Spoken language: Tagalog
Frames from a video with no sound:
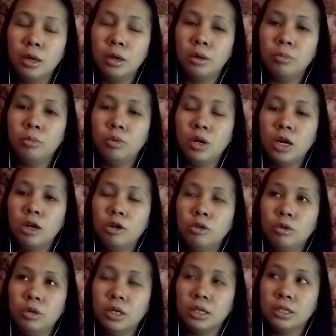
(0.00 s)
mula na yun,
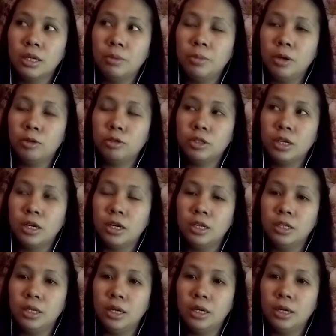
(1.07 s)
nagsabi ako sa
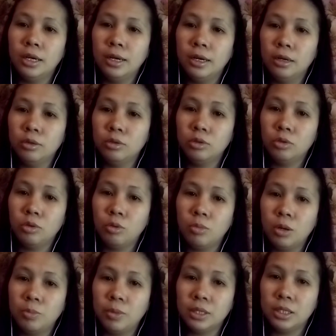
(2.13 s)
kanya na gusto kong
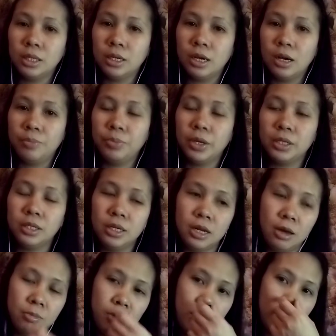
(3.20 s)
magpa-check up at
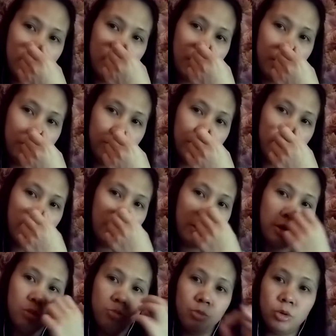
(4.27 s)
sinabi niya na ganun nga, hindi
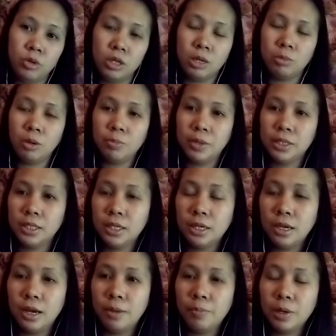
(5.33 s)
pwede magpa-check
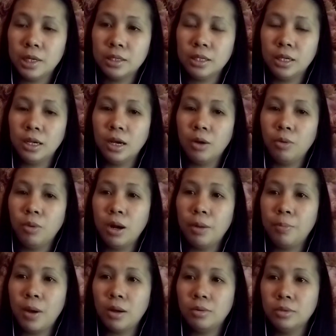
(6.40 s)
up kasi nga wala
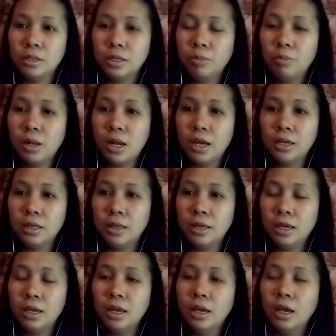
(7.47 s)
pa akong civil ID
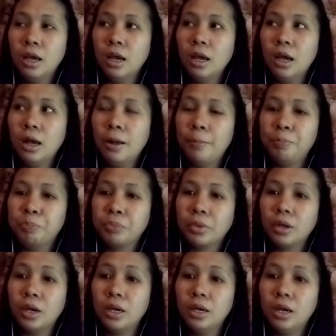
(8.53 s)

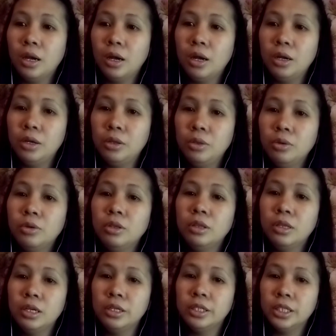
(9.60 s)
kaya doon
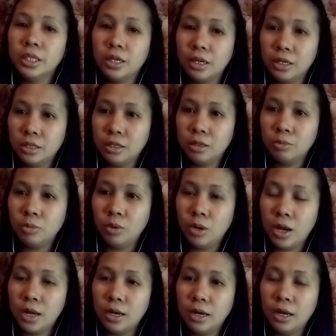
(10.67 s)
din siya nagsimula
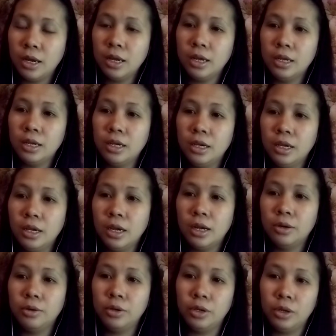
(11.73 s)
na i-ano
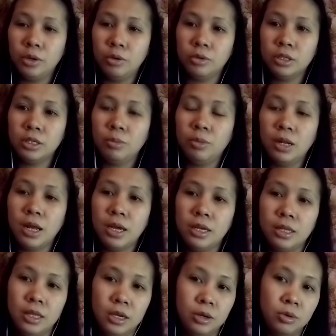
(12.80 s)
yung civil
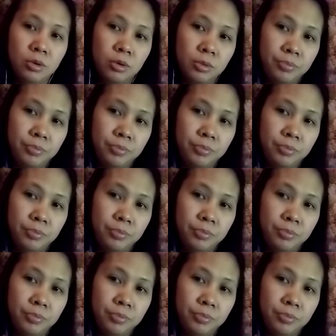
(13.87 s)
ID ko